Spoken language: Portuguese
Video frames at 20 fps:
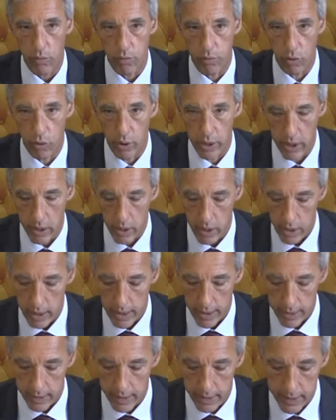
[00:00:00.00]
foi
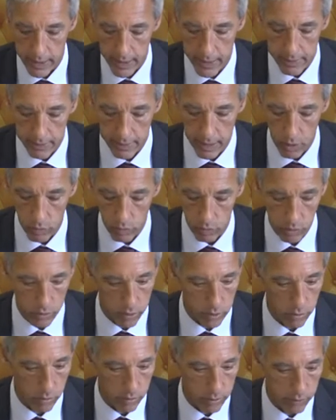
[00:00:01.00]
a criação
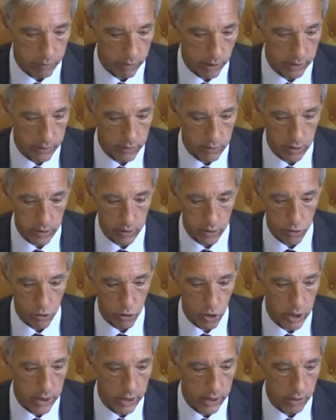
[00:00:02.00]
de uma forte
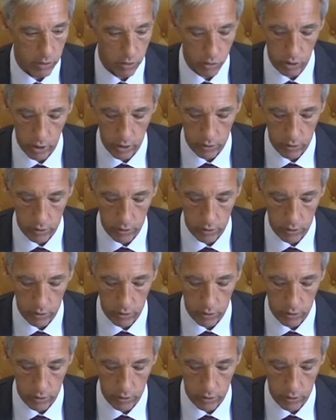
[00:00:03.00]
sinergia entre